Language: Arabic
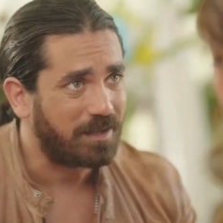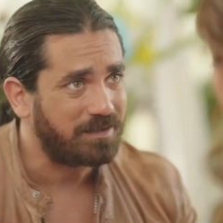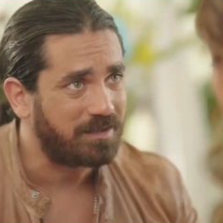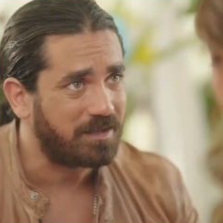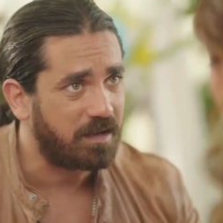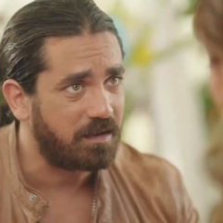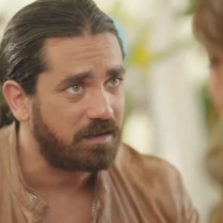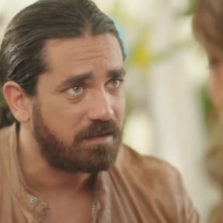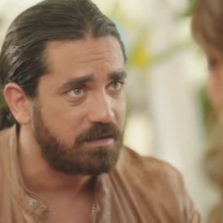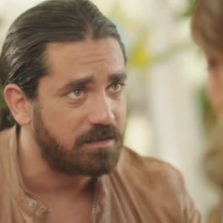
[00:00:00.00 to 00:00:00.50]
بعدين
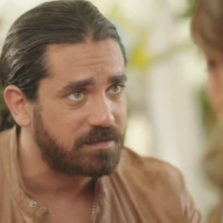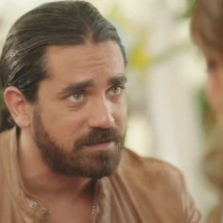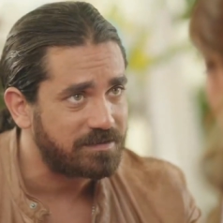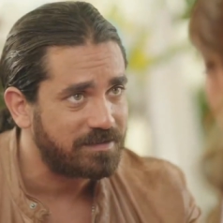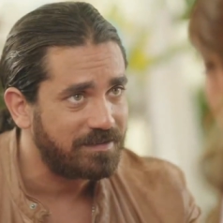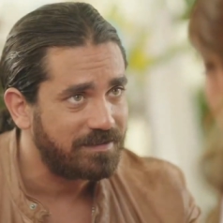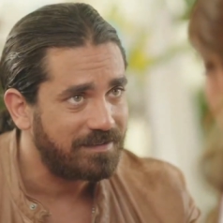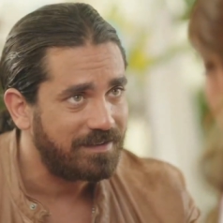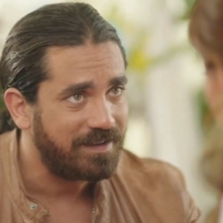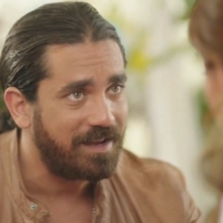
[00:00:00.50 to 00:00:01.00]
خلاص
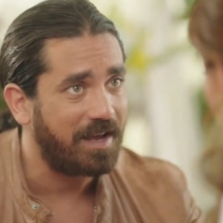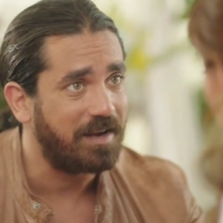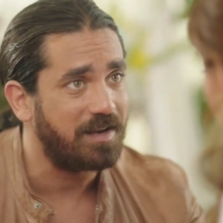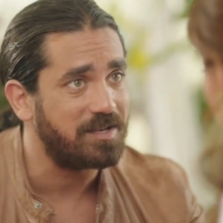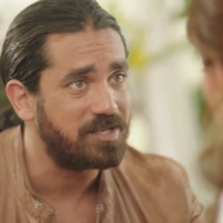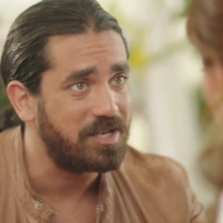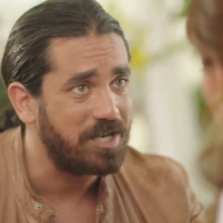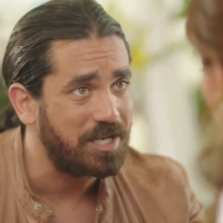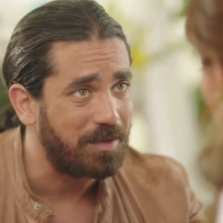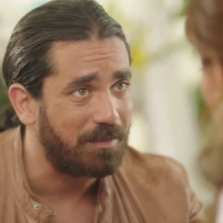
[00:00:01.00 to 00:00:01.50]
احنا
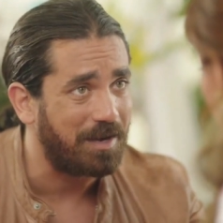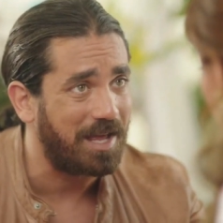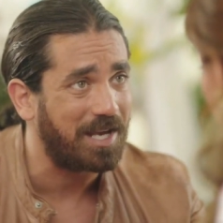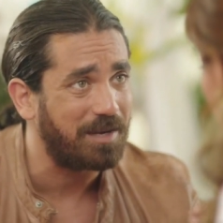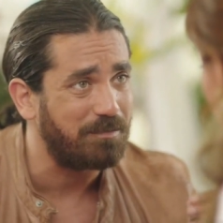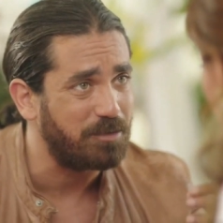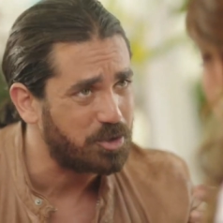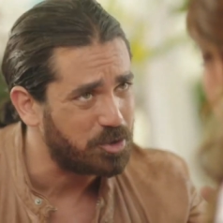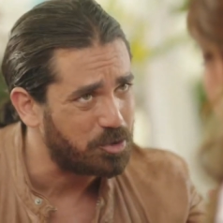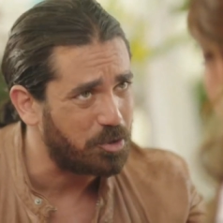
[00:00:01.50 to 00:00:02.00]
زهقنا من
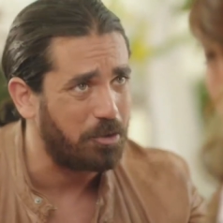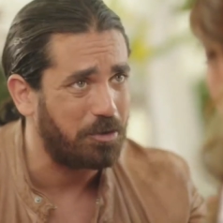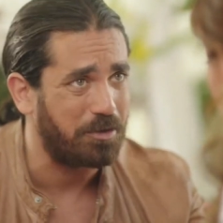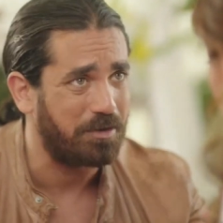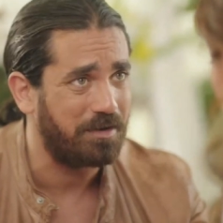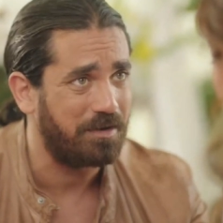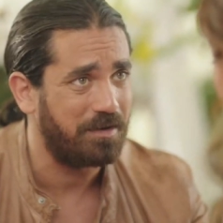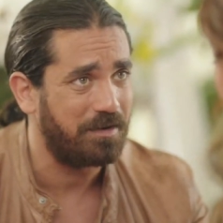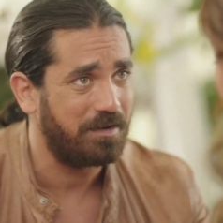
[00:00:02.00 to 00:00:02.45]
حريم الشكر